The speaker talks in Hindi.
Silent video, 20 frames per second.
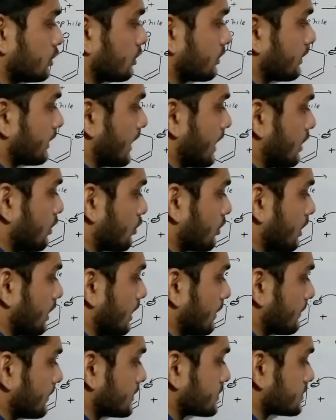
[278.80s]
तो क्या होगा
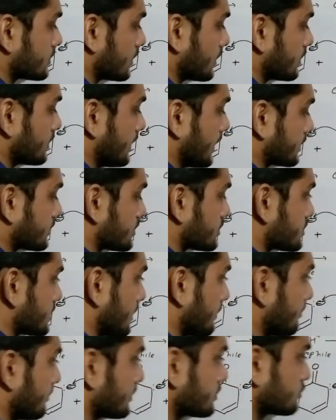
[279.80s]
अब इसके नेक्स्ट
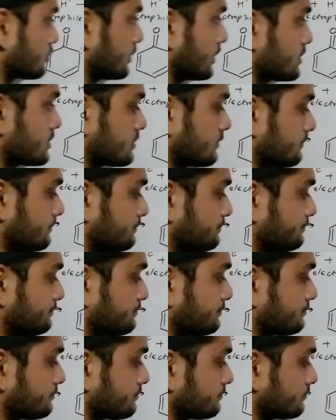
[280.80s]
स्टेप में स्टूडेंट्स
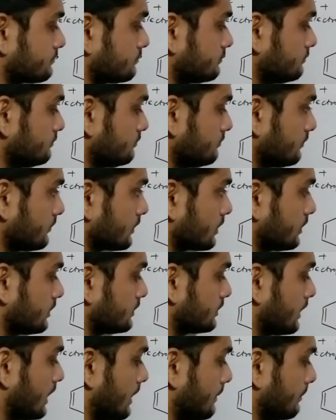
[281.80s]

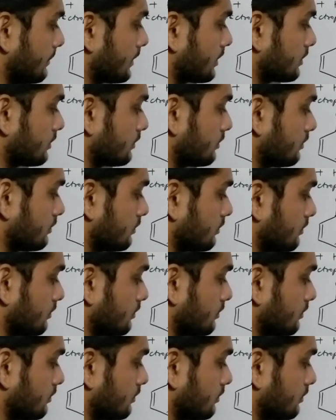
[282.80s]
यहाँ पर